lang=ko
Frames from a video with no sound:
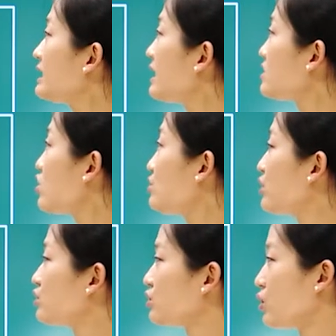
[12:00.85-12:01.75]
대한
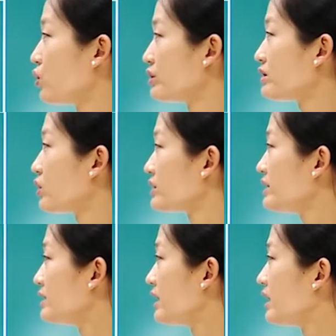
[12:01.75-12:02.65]
설명으로 옳은
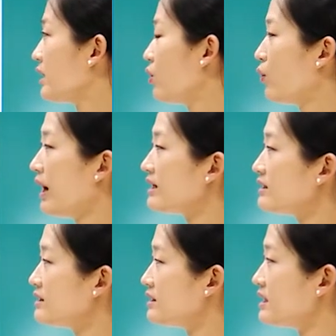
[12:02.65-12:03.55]
것은
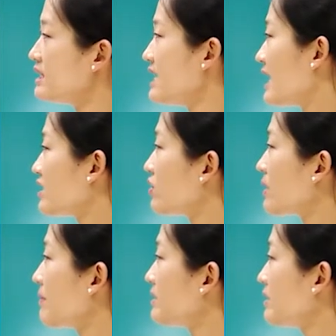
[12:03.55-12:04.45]
왕은 늘
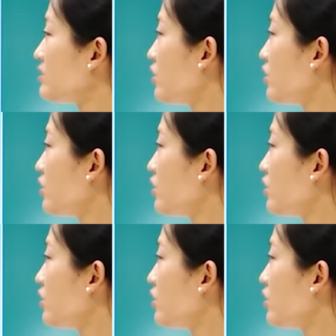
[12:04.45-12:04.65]
양역의 폐단을